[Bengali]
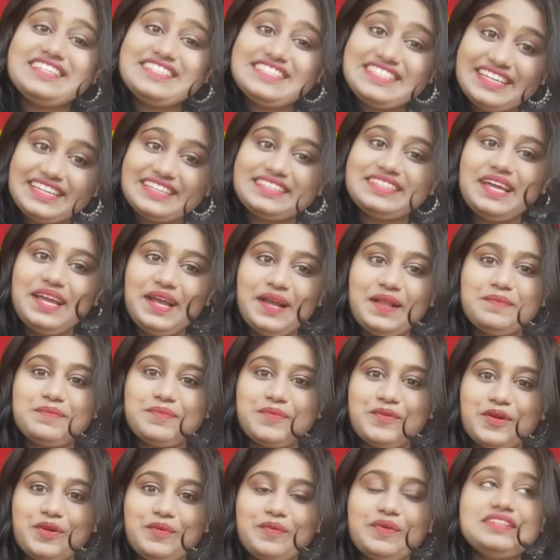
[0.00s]
শিখতে হেল্প
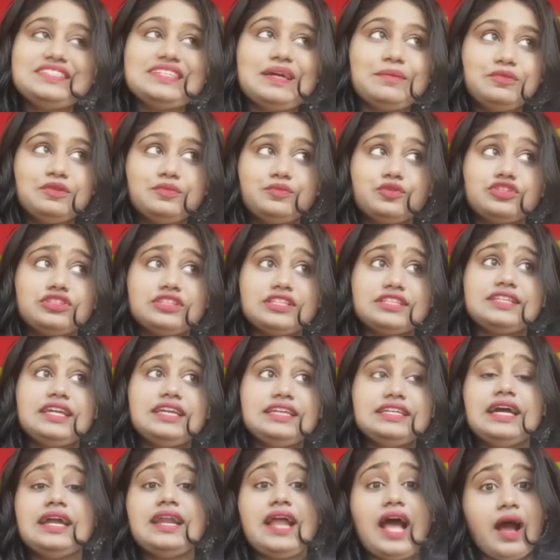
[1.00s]
করবে যেমন প্রত্যেকটা
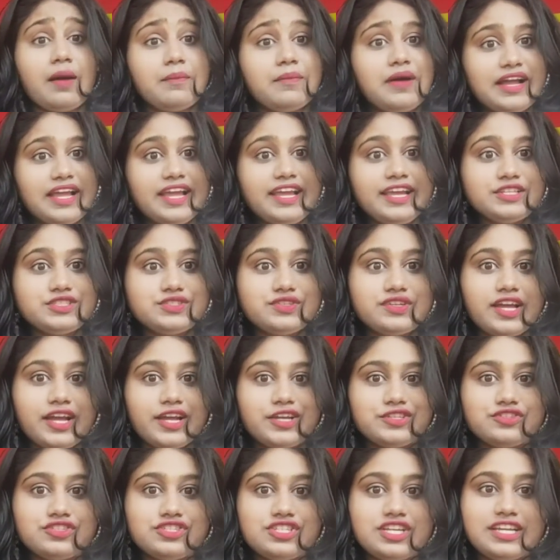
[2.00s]
ইয়ার আমাকে কিছু না
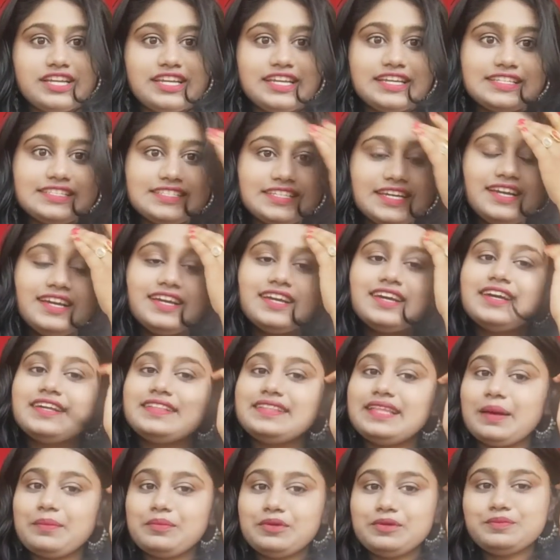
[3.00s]
কিছু শিখিয়েছে
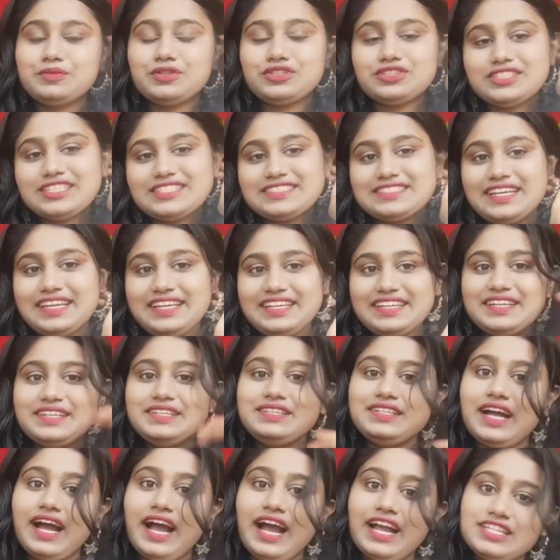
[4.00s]
তেমন প্রত্যেকটা ইয়ার
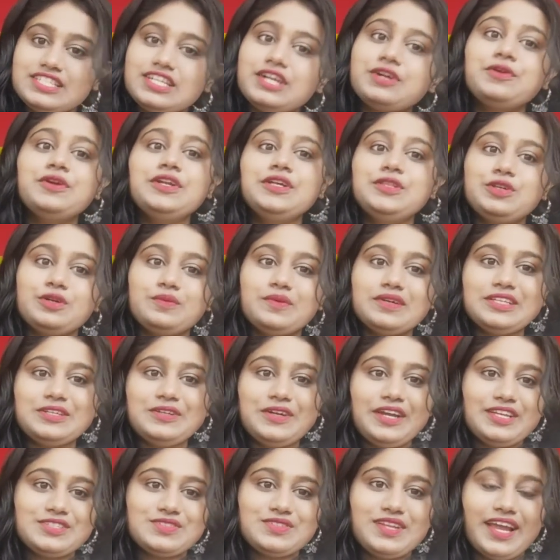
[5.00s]
আশা করি
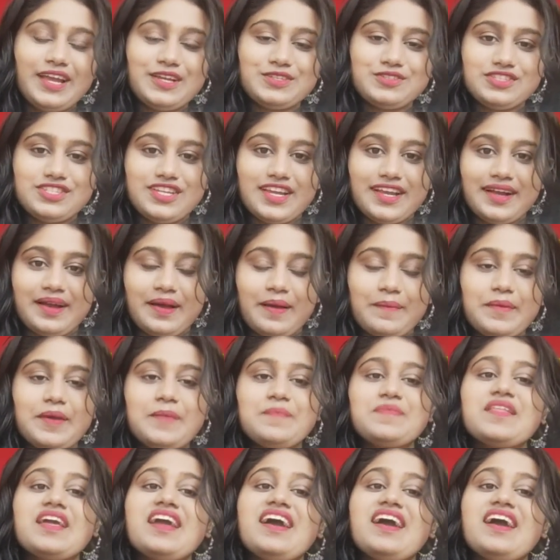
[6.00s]
তোমাদেরও কিছু না কিছু শেখাবে